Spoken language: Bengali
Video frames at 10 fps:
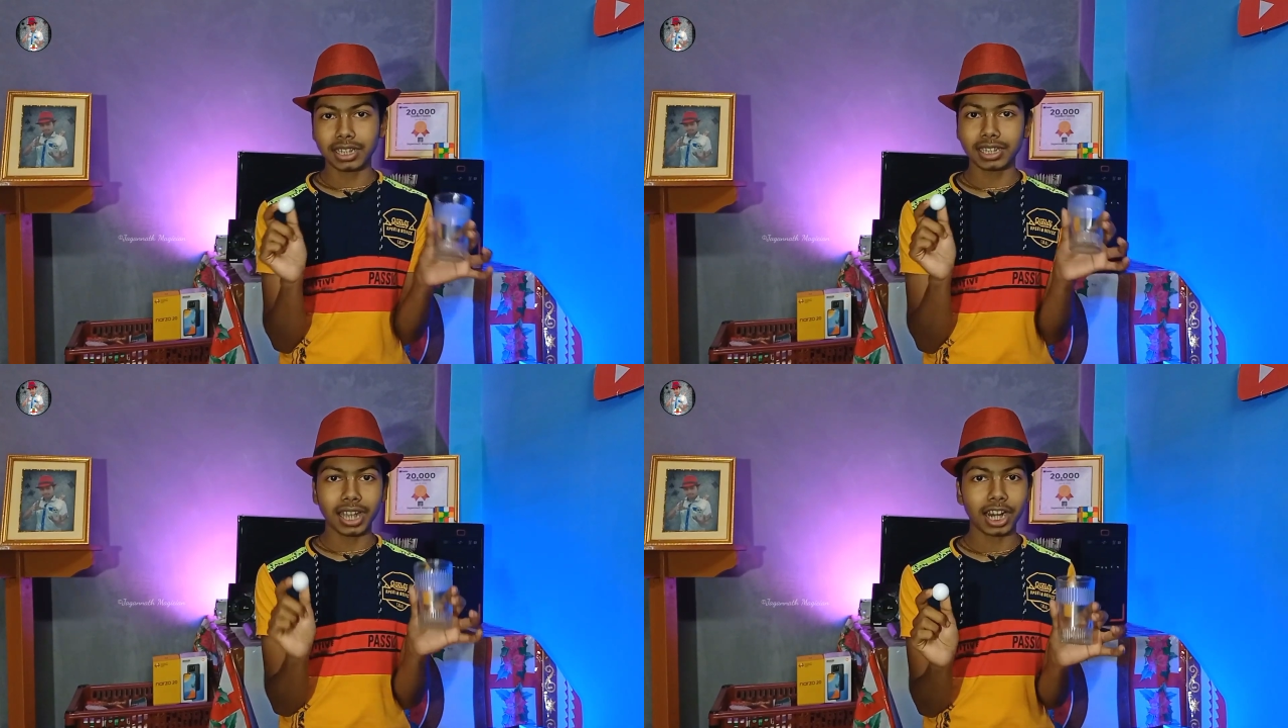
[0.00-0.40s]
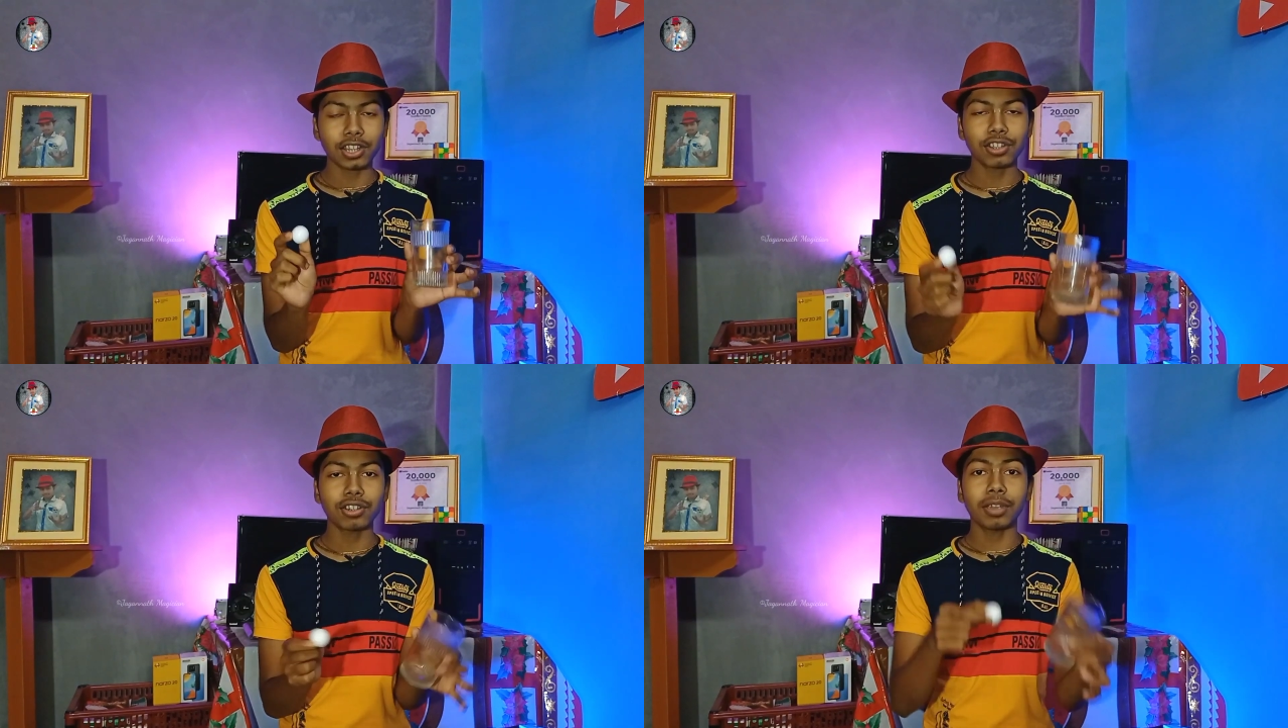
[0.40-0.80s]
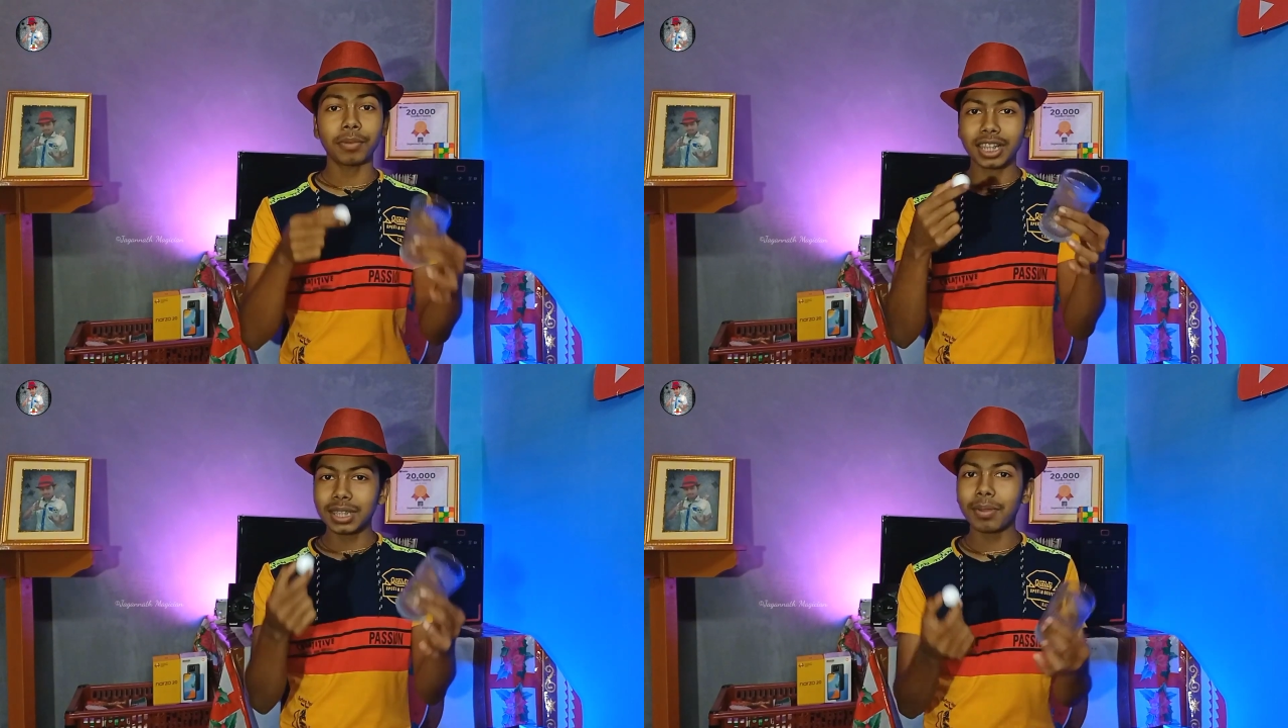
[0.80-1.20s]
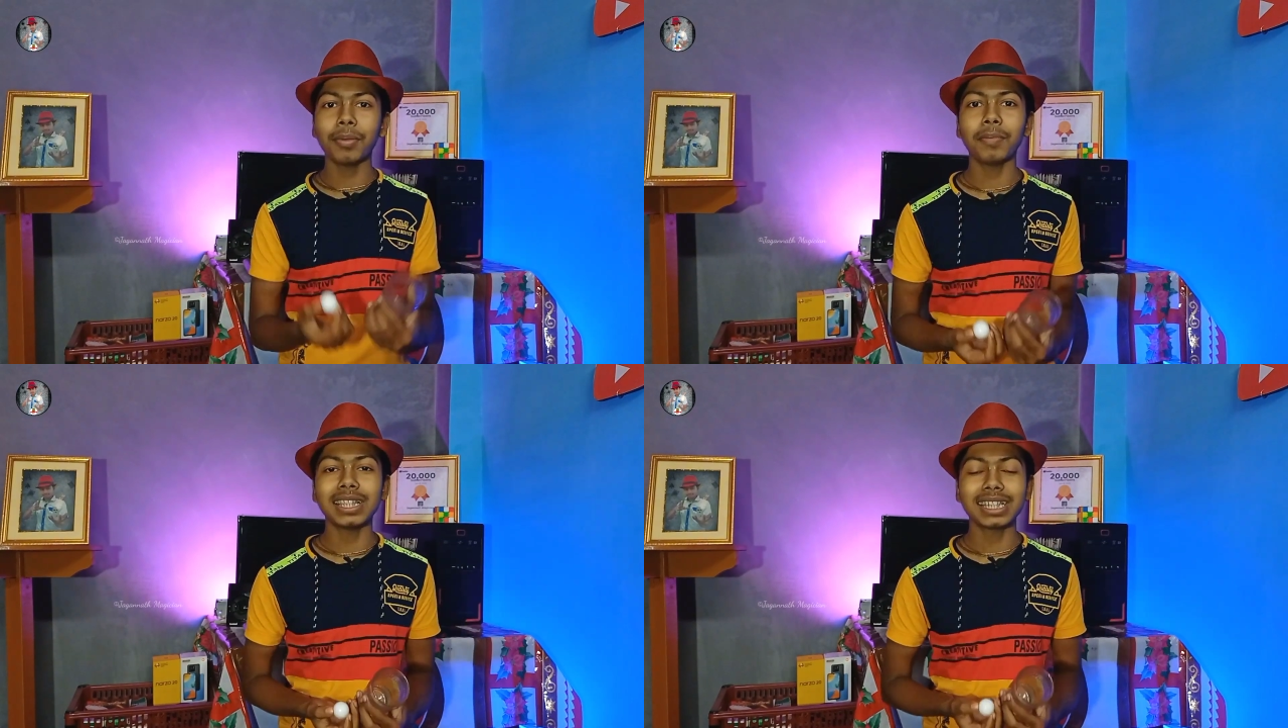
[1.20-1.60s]
ম্যাজিকটি দেখানোর জন্য এবার
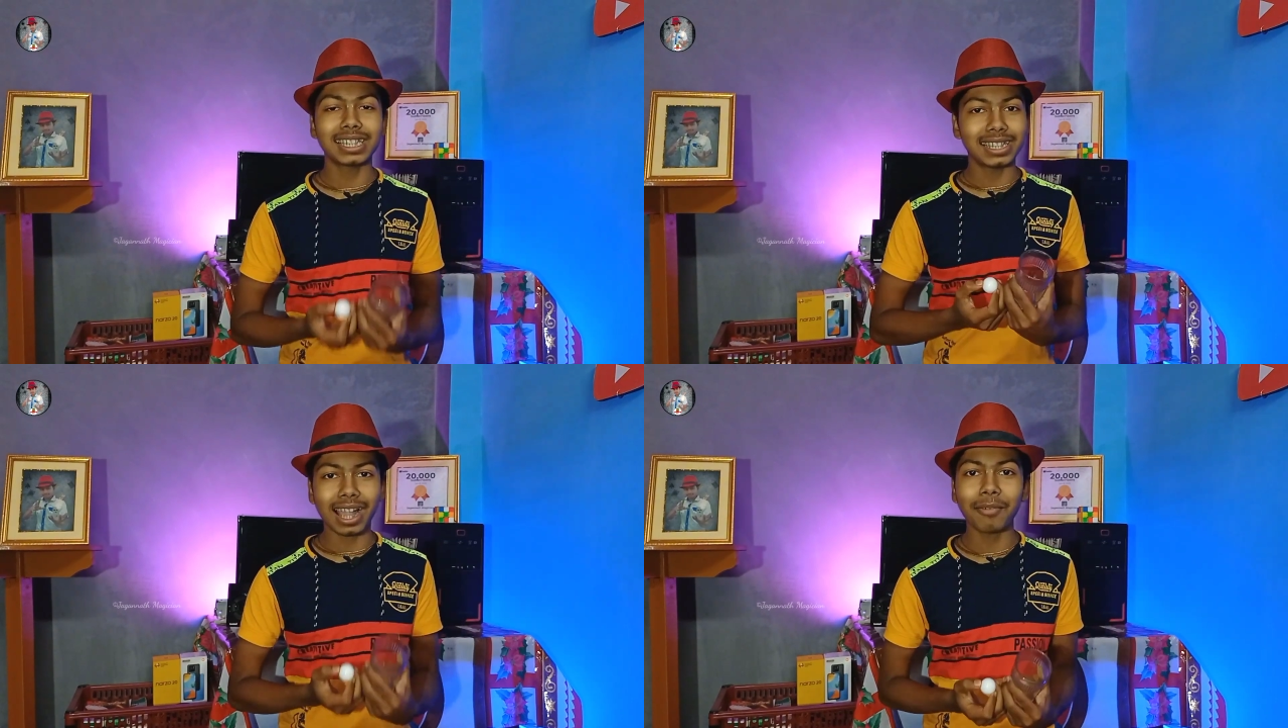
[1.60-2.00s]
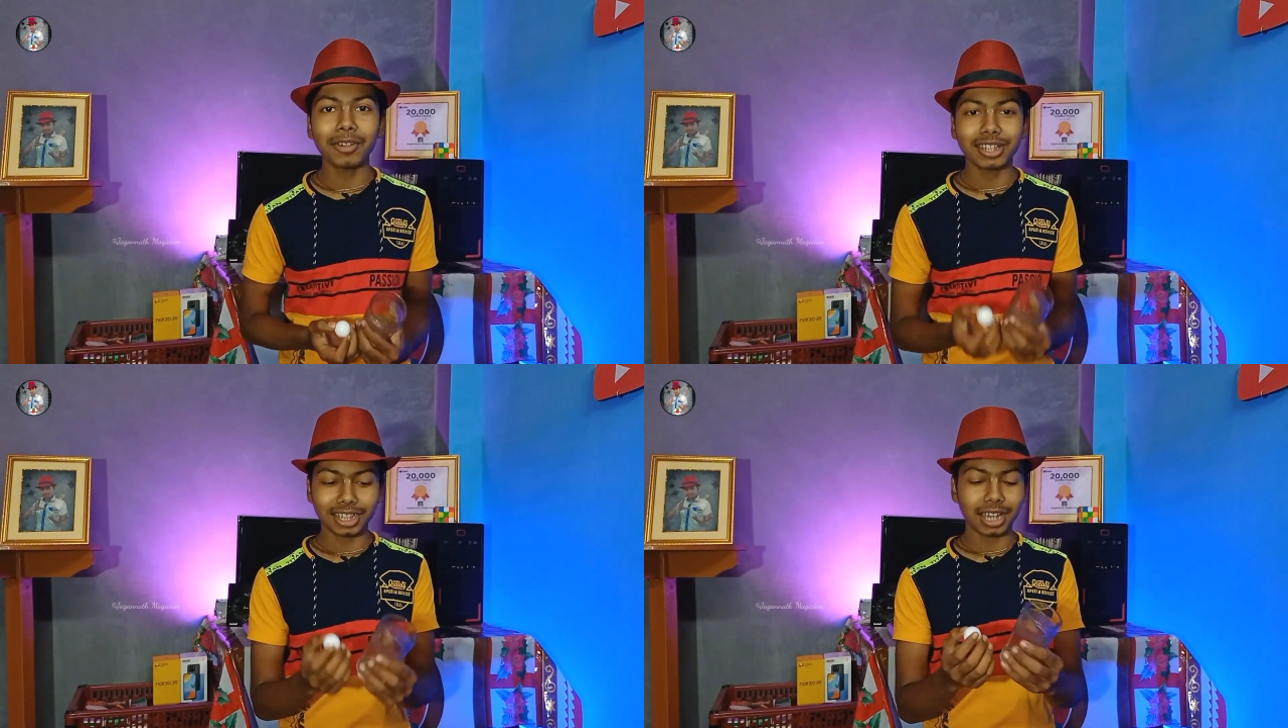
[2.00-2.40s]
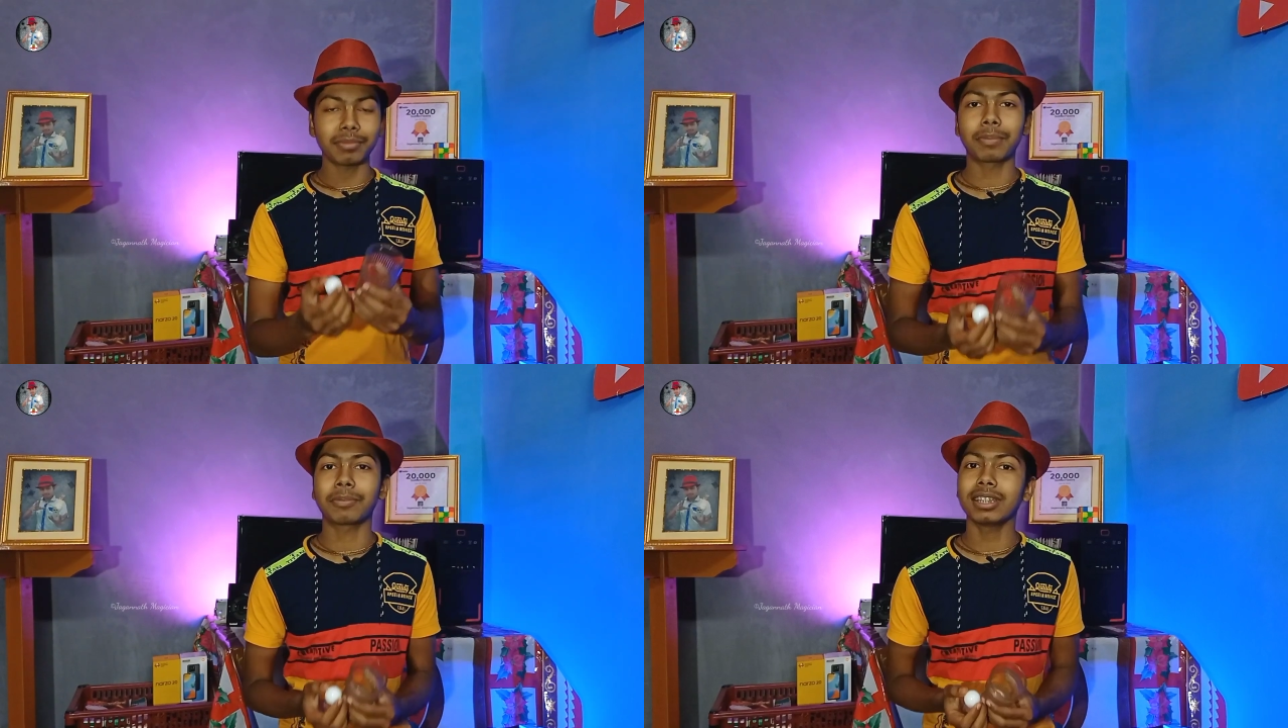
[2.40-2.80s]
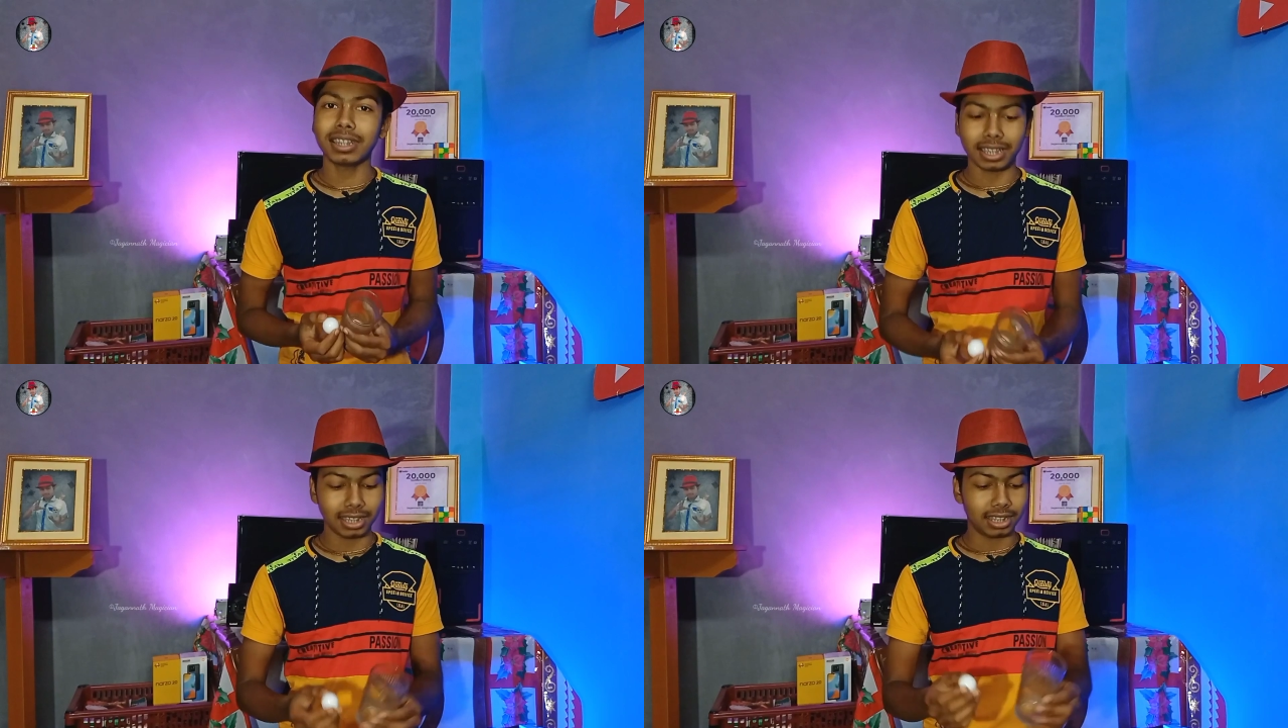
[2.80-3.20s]
কিভাবে ম্যাজিকটি দেখাবেন সেটা আমি
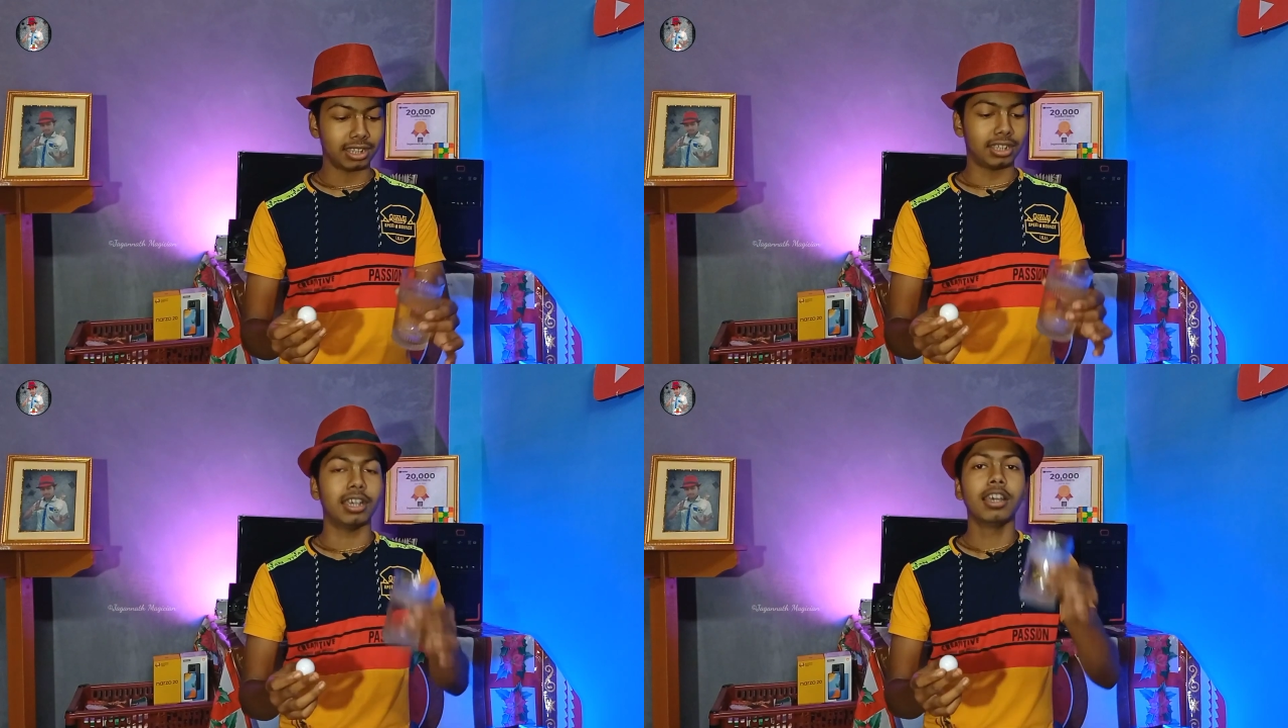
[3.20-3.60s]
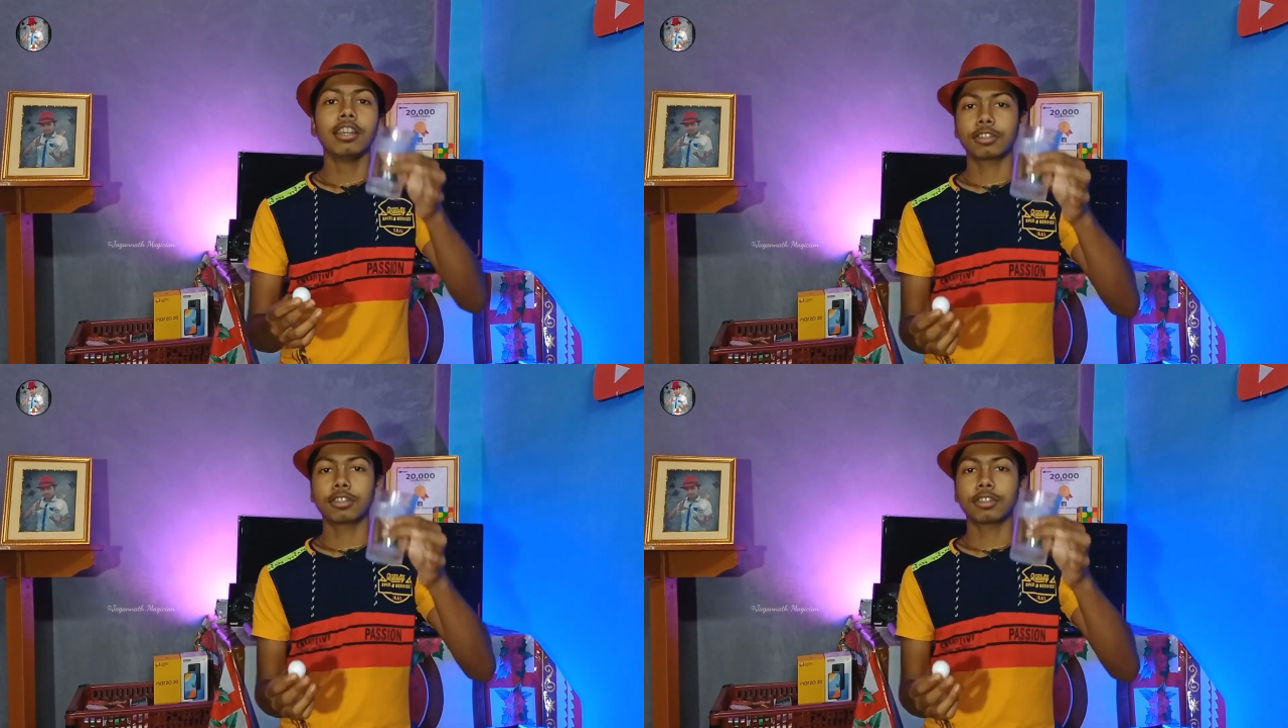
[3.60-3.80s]
আপনাদের দেখিয়ে দিচ্ছি